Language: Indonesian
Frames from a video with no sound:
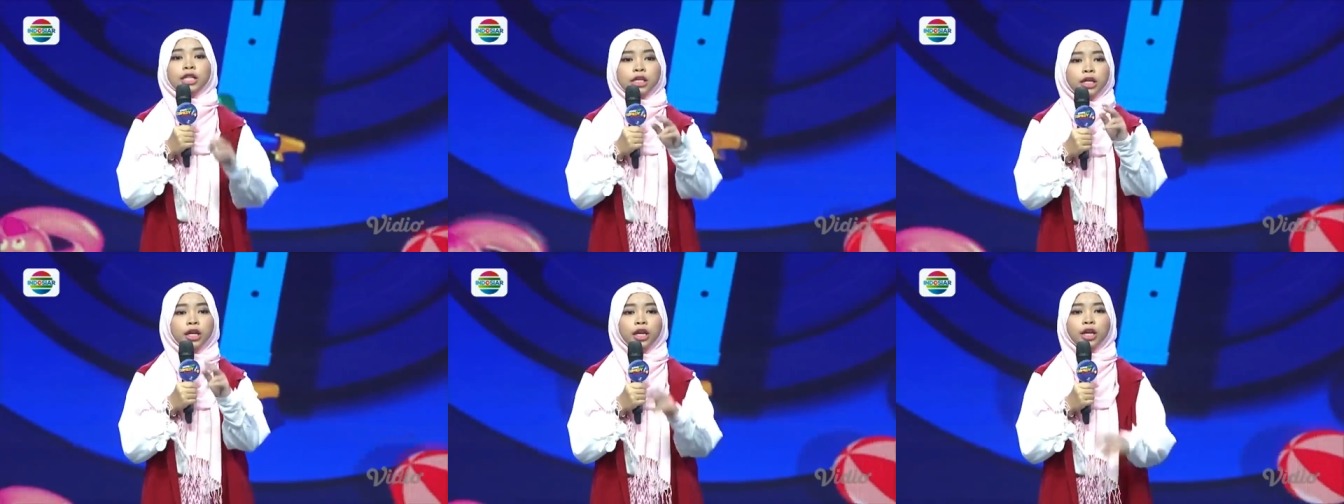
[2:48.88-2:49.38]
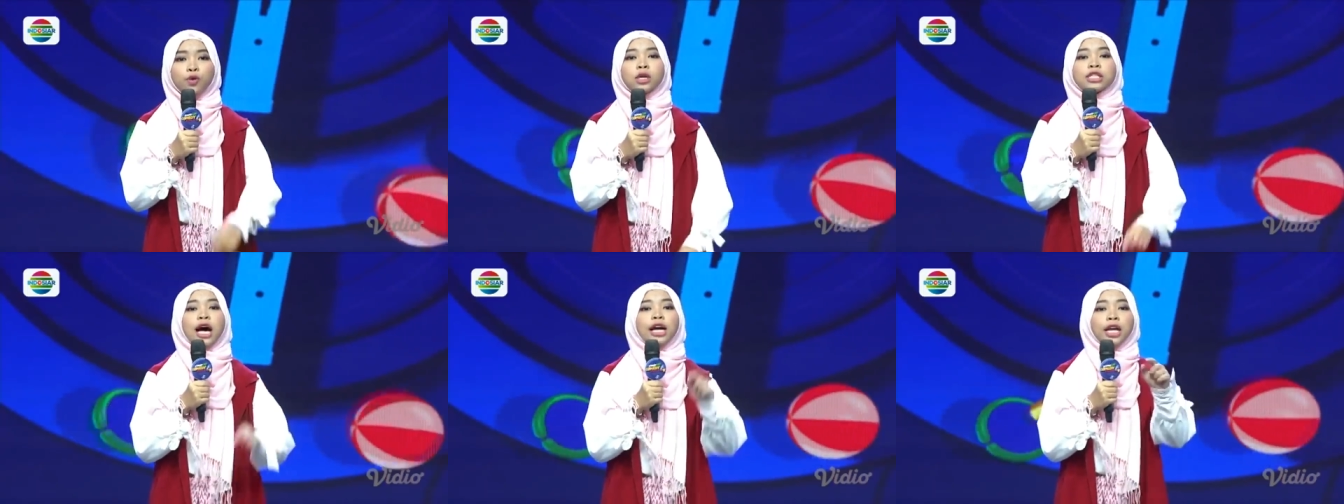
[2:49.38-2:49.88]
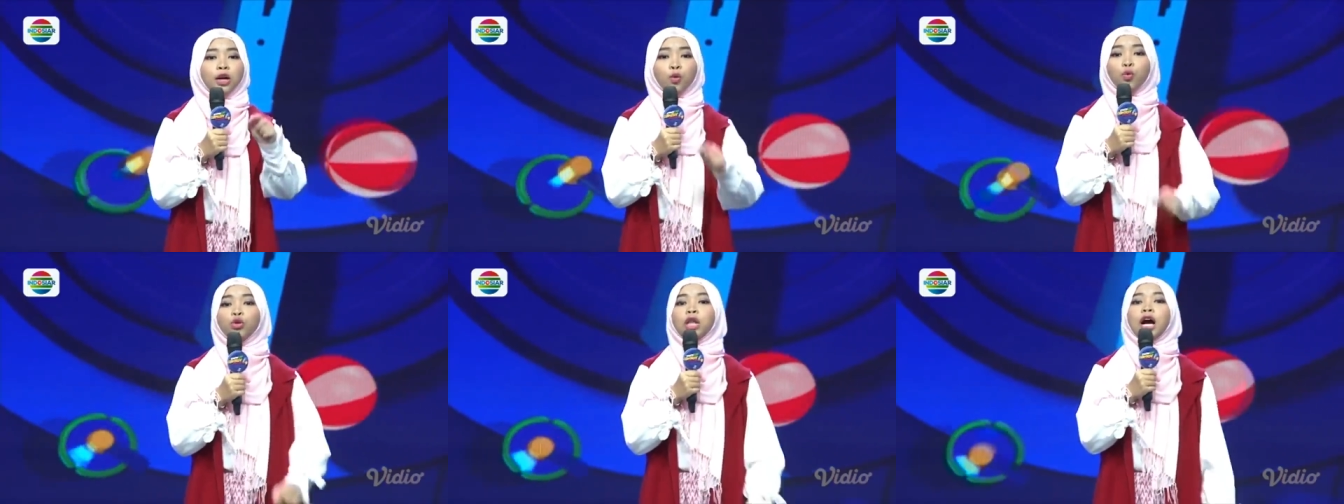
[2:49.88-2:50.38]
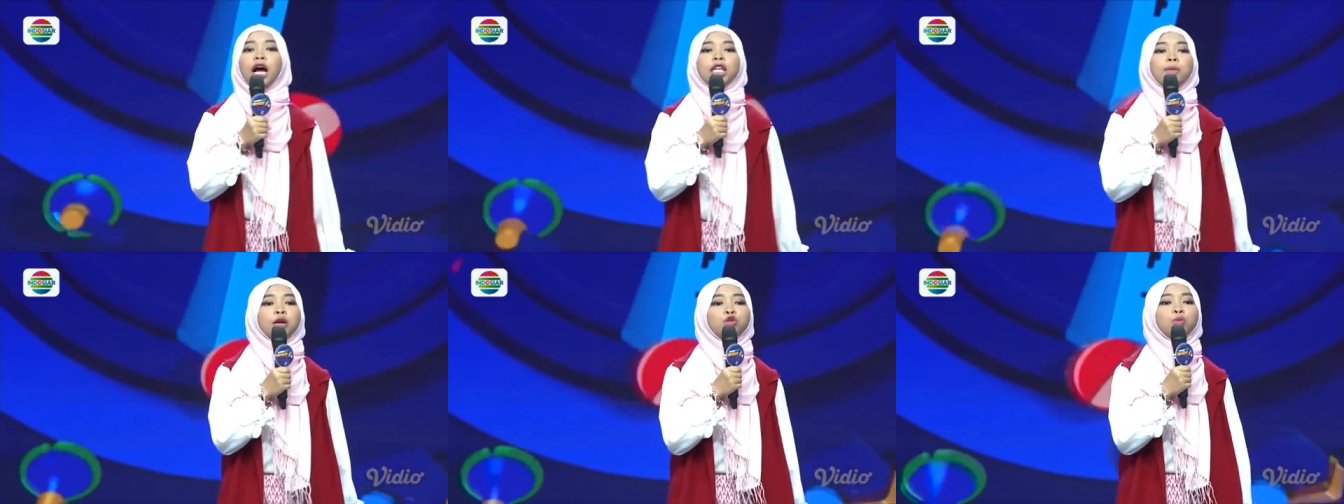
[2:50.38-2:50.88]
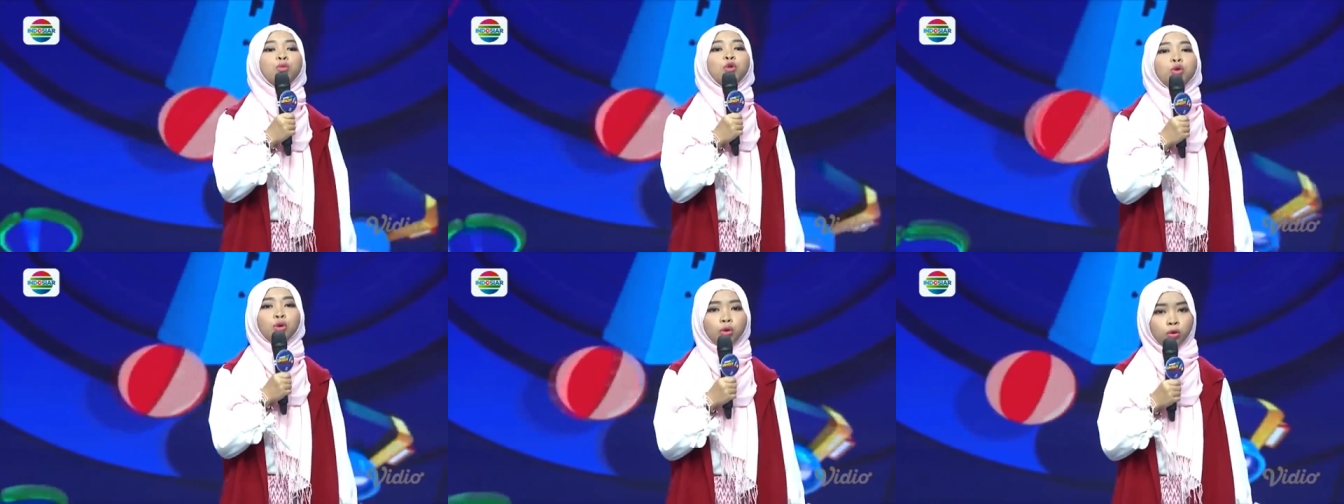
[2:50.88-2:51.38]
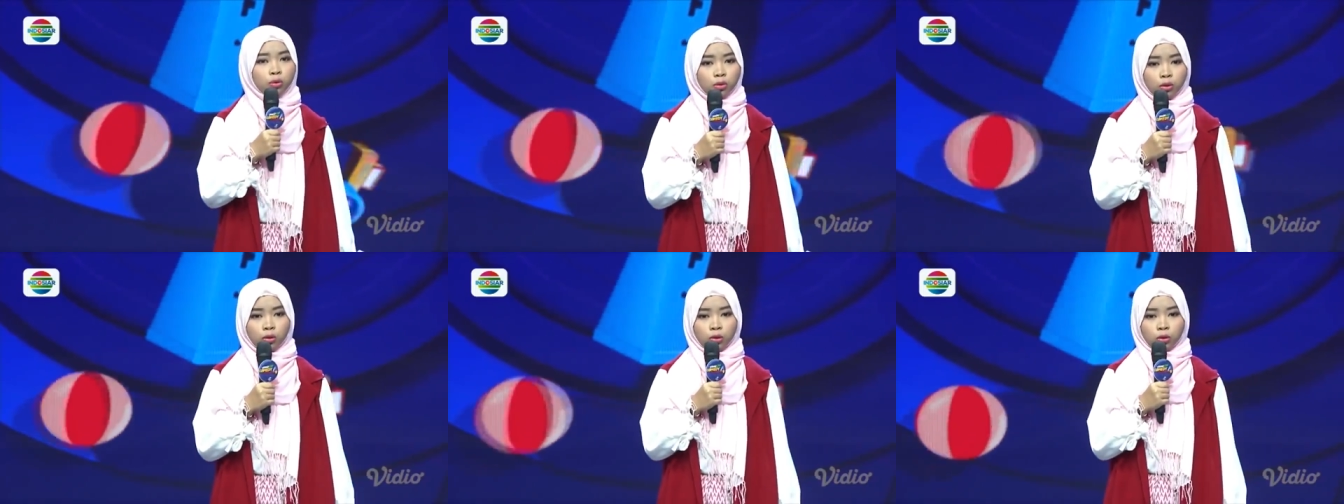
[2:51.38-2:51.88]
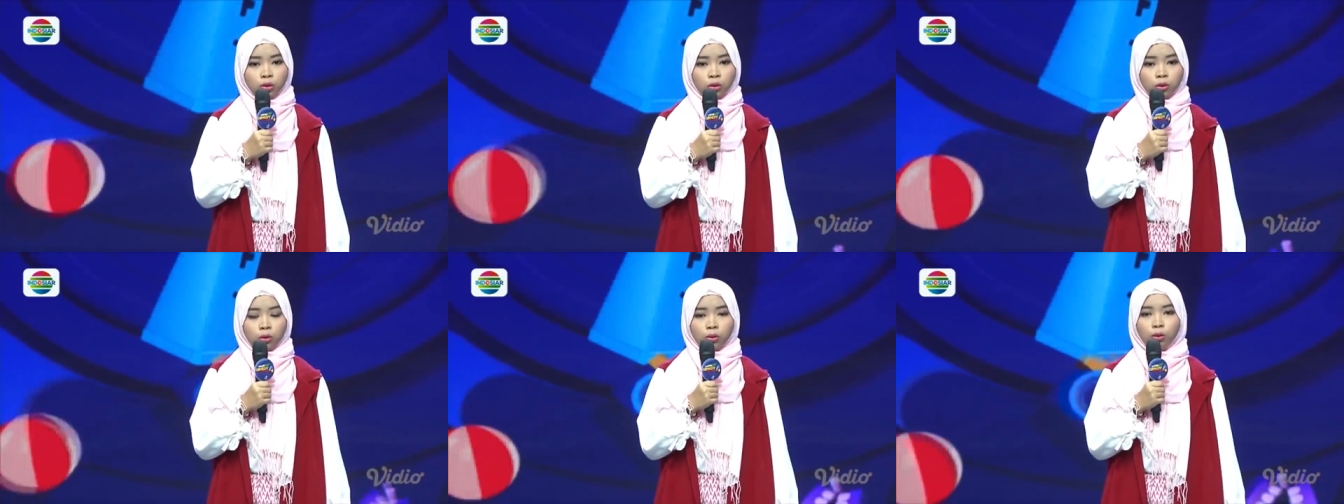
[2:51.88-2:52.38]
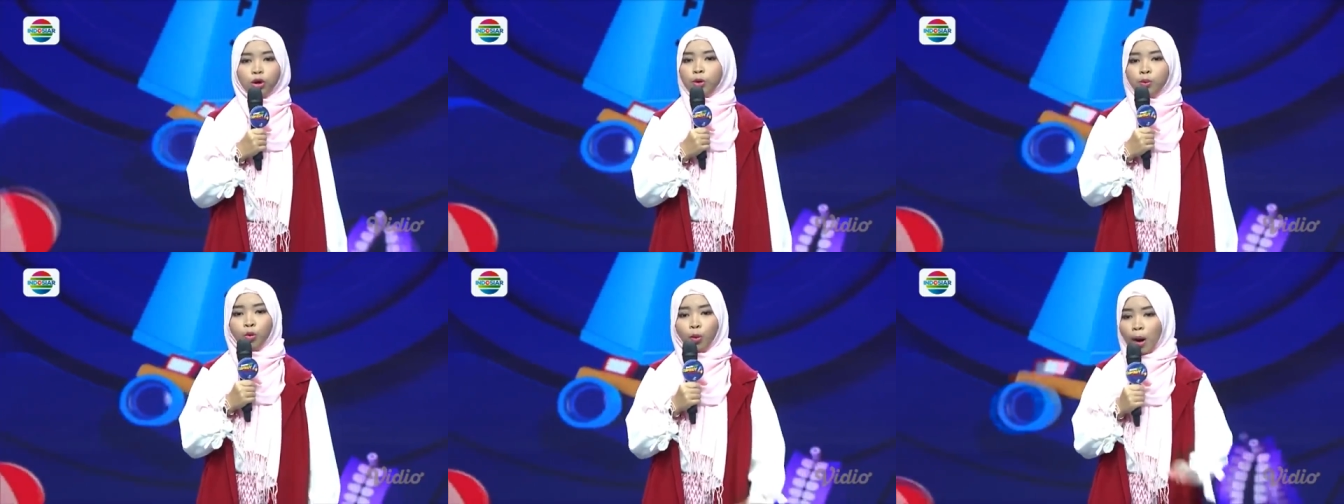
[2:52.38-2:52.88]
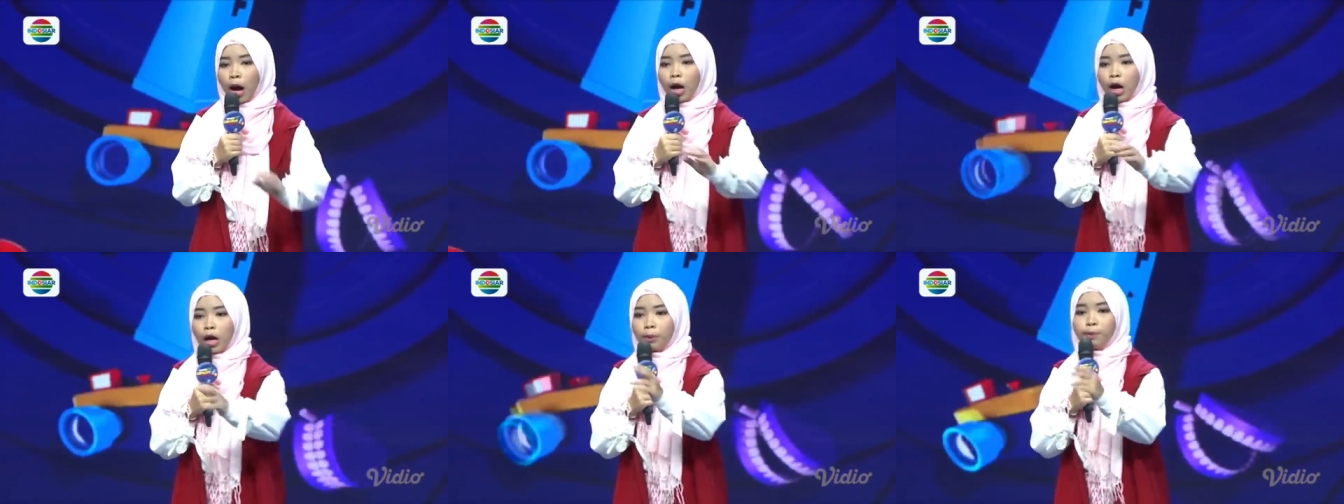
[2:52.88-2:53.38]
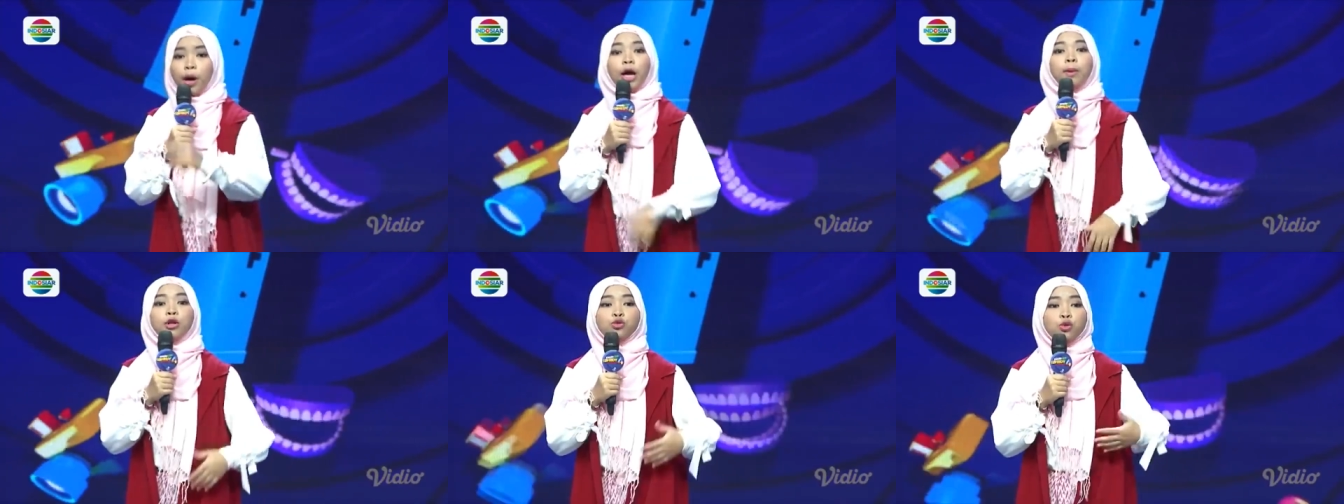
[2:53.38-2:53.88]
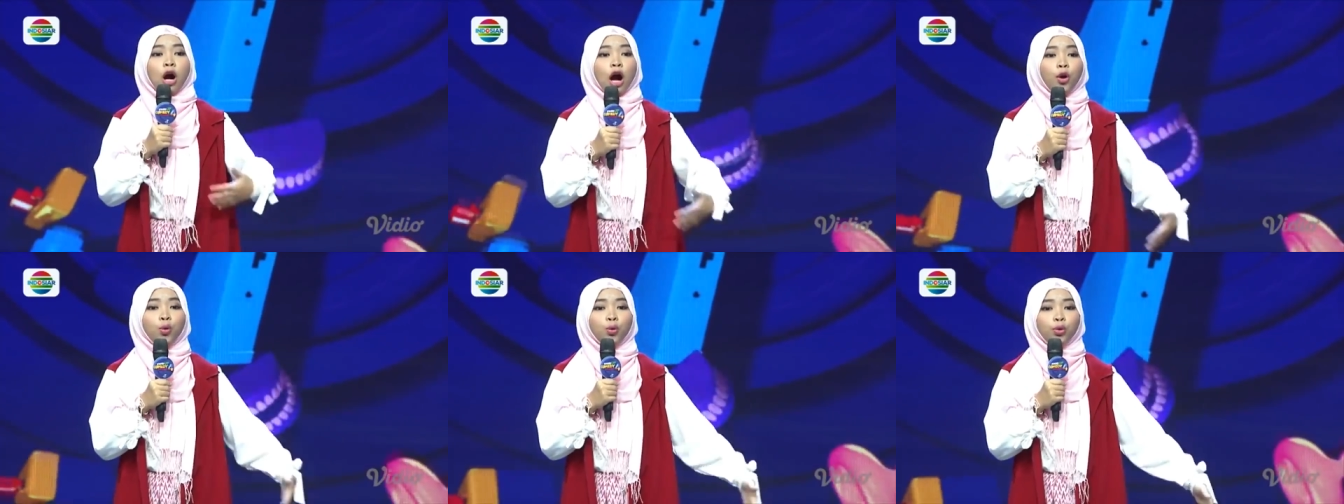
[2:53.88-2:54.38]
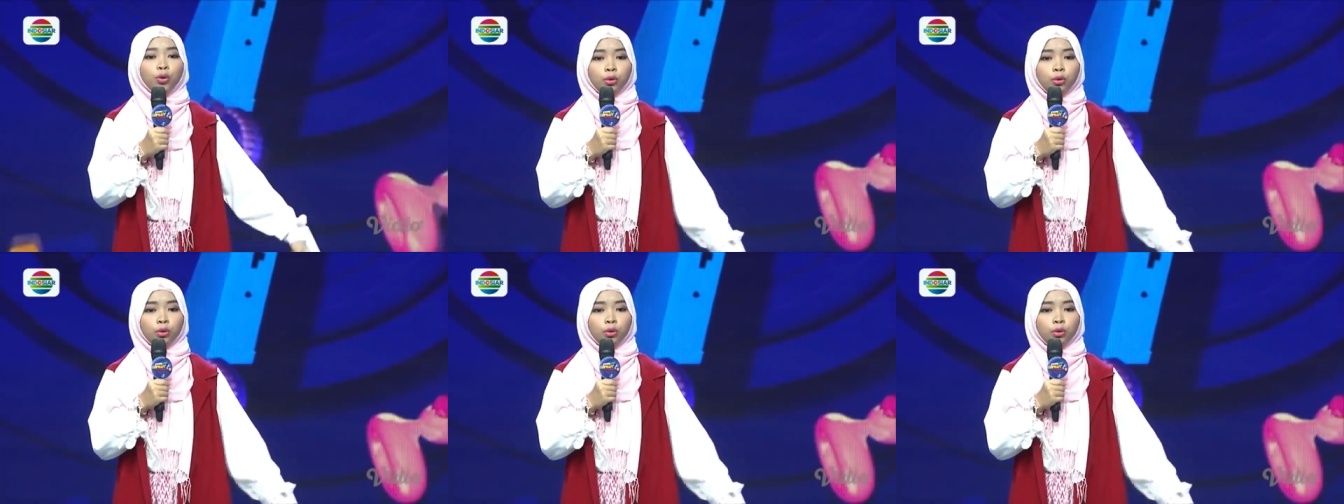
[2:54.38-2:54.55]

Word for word: seneng ini gue seharian gunta ganti baju mulu. Weh mau makan pakai baju gaun.